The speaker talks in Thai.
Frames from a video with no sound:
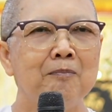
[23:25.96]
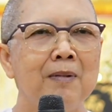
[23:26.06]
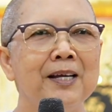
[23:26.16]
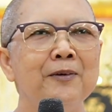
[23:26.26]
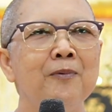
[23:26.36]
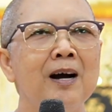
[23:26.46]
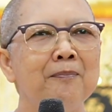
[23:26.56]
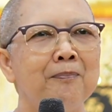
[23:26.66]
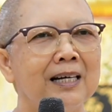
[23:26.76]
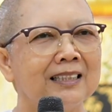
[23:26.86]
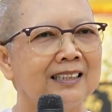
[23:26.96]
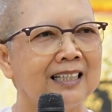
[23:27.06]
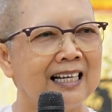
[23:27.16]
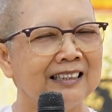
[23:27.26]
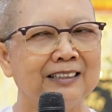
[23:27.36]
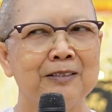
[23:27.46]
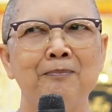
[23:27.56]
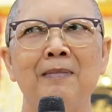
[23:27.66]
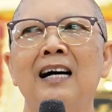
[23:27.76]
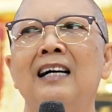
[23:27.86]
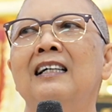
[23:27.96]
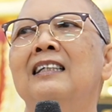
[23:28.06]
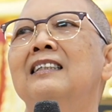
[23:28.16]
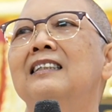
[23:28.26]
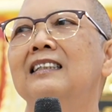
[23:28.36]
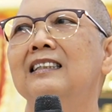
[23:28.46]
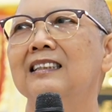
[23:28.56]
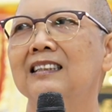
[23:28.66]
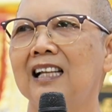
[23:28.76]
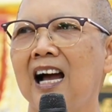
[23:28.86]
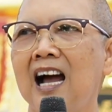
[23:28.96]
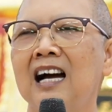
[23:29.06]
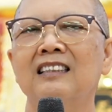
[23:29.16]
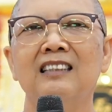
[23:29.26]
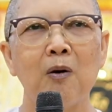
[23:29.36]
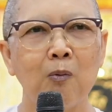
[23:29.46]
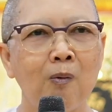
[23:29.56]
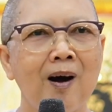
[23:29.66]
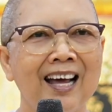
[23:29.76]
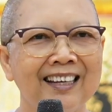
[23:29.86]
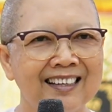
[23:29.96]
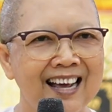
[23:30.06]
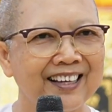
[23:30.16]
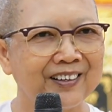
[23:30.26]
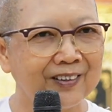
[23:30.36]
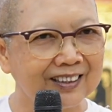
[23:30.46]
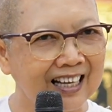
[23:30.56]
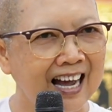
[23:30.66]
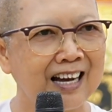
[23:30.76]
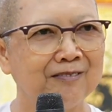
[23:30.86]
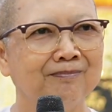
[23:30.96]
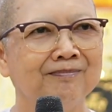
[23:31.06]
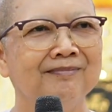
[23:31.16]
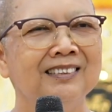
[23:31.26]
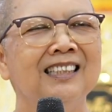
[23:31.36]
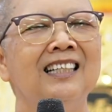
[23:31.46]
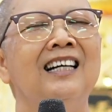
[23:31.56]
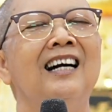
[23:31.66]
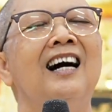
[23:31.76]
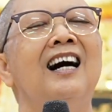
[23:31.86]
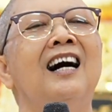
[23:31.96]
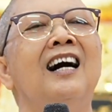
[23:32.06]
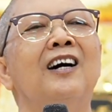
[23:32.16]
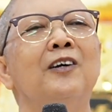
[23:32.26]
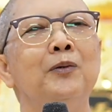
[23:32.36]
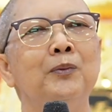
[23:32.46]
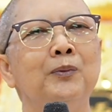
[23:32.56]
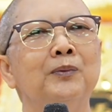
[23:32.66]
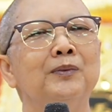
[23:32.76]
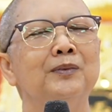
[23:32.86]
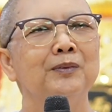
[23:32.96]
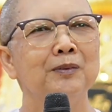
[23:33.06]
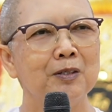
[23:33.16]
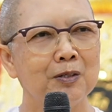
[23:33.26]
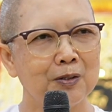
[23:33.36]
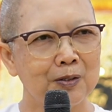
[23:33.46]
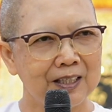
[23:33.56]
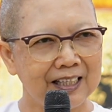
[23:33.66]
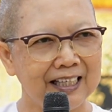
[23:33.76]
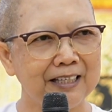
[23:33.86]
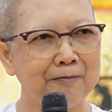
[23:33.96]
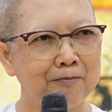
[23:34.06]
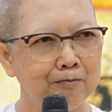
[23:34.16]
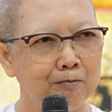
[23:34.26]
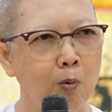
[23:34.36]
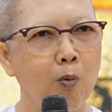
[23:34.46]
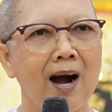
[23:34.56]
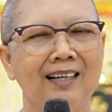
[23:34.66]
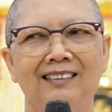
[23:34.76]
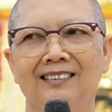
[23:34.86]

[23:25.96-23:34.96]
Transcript: ไม่ว่าผัสสะจะมาทางทวารใดก็ตามหากลูกคิดบวก